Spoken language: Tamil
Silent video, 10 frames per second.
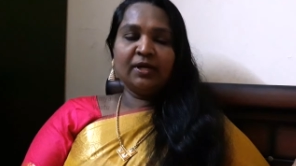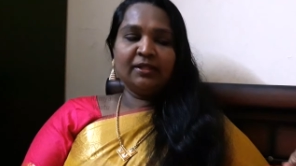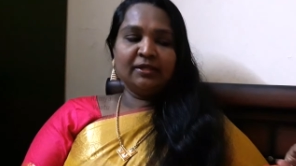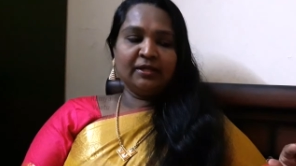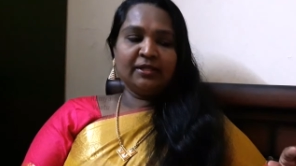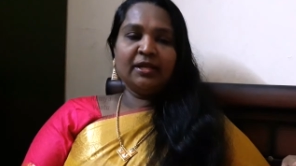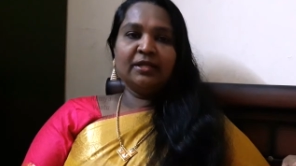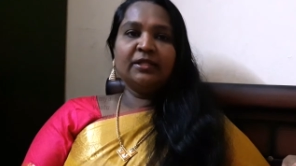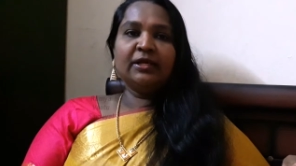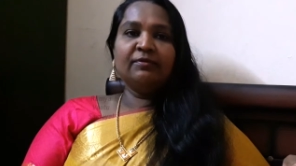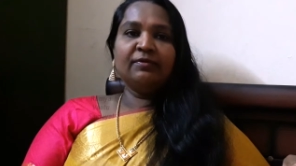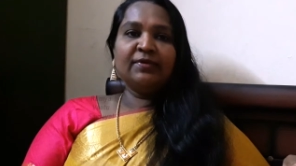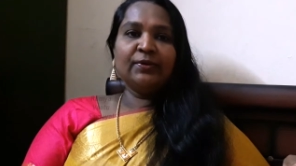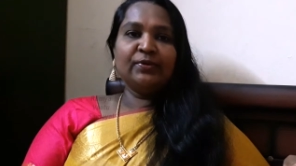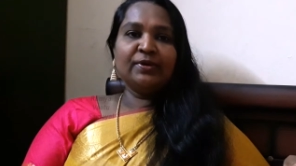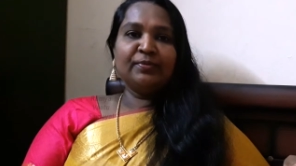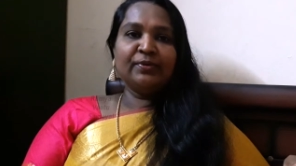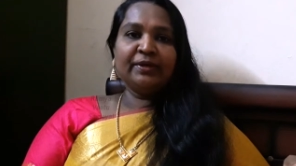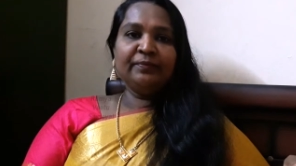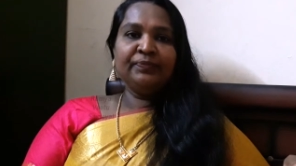அதில் தான் நான் இந்த கிவ்அவே கொடுக்க
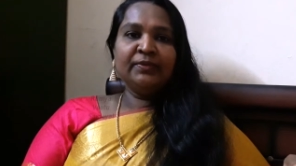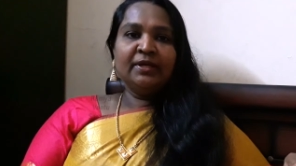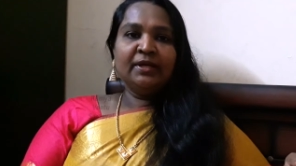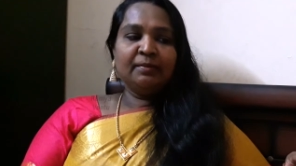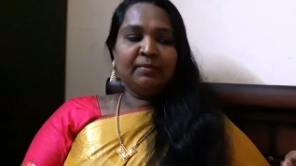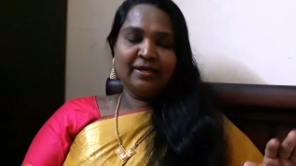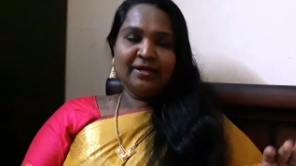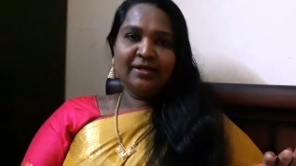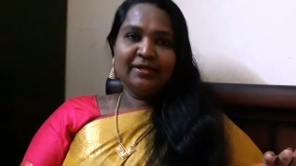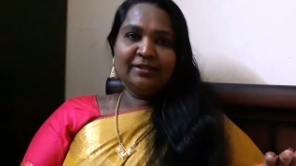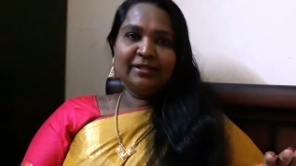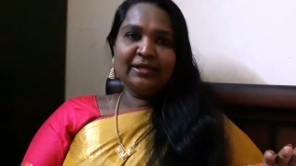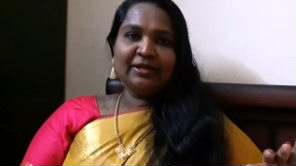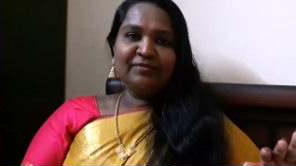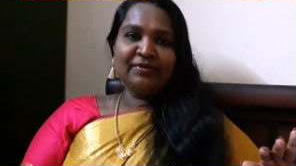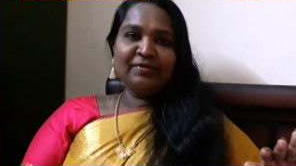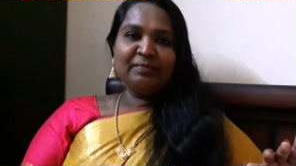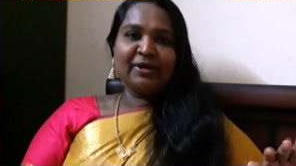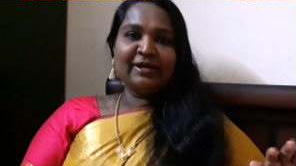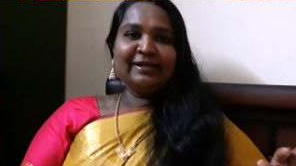போகிறேன் நம்ம இந்த கிவ்அவே
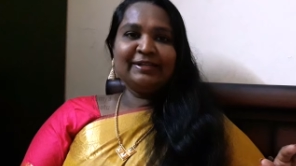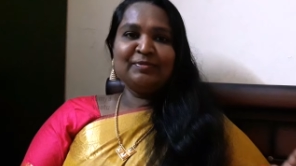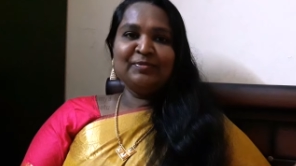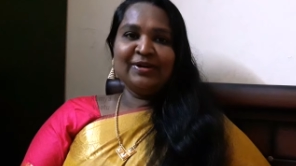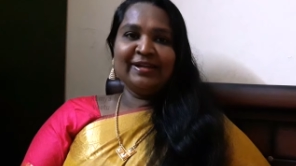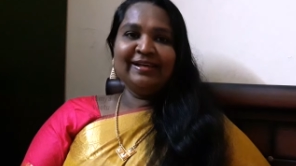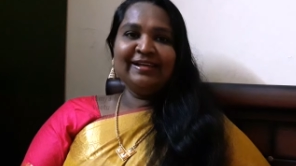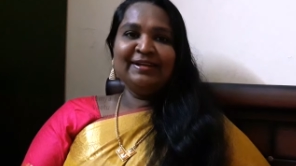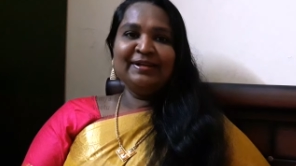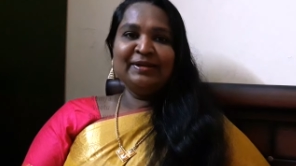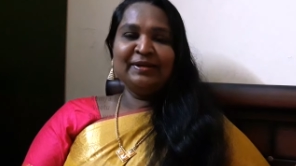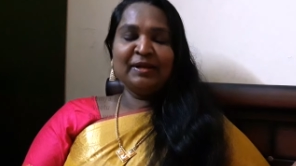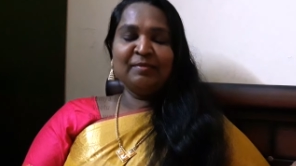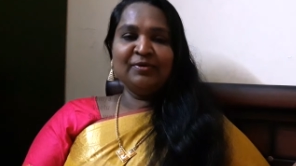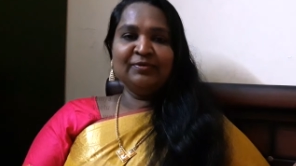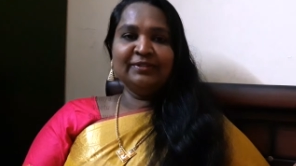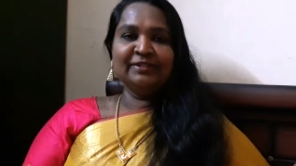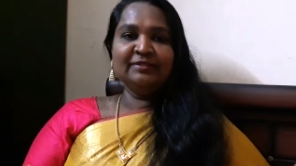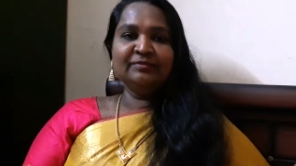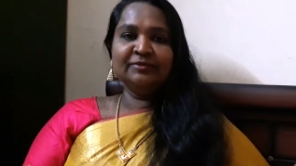பார்க்குறதுக்கு முன்னே நம்ம
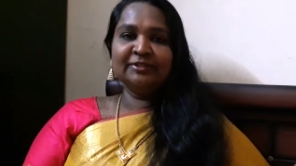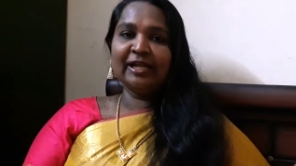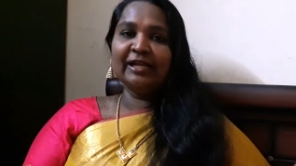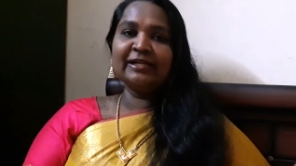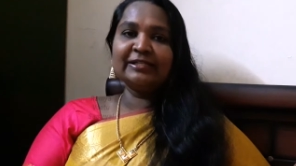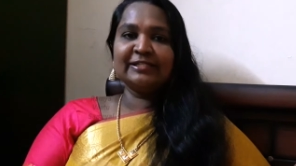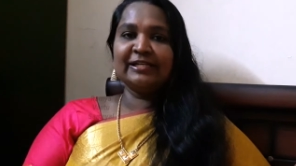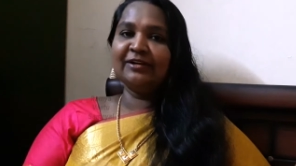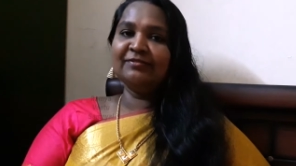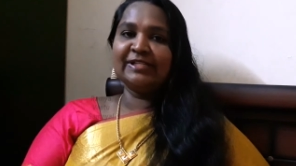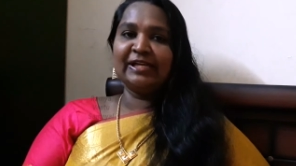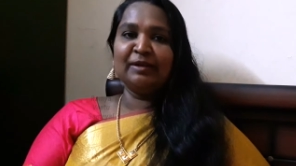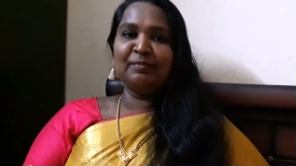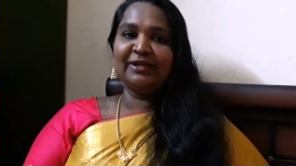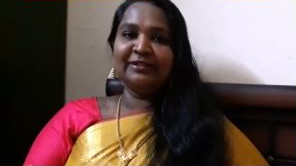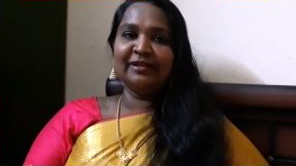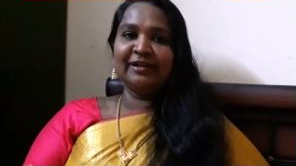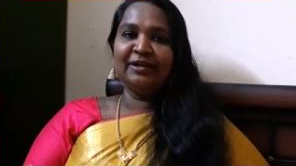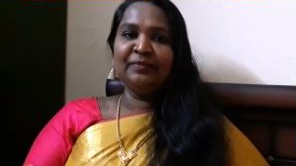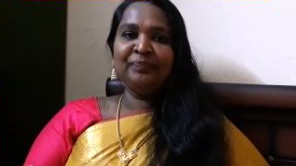வந்து சில இன்ட்ரெஸ்டிங்கான விஷயங்களை
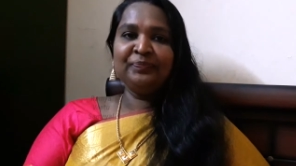பார்த்துடலாம்